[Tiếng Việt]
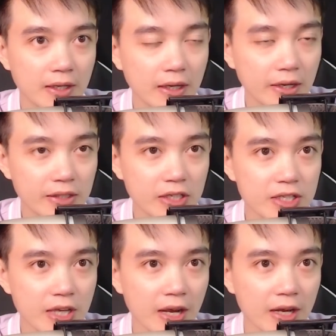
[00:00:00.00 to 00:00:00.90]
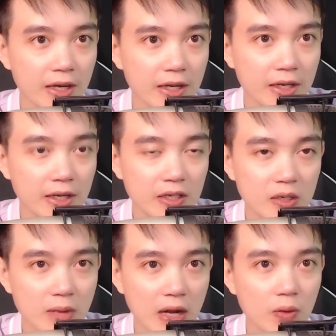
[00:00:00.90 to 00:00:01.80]
Ở trên xe,
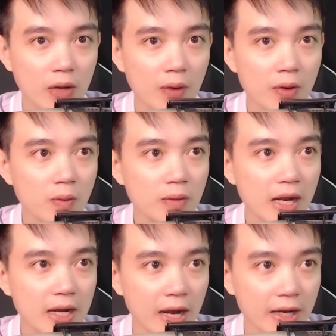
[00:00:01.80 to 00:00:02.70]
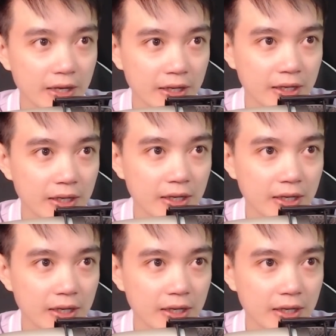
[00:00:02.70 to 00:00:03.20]
gương mặt của lão hốc hác hẳn đi.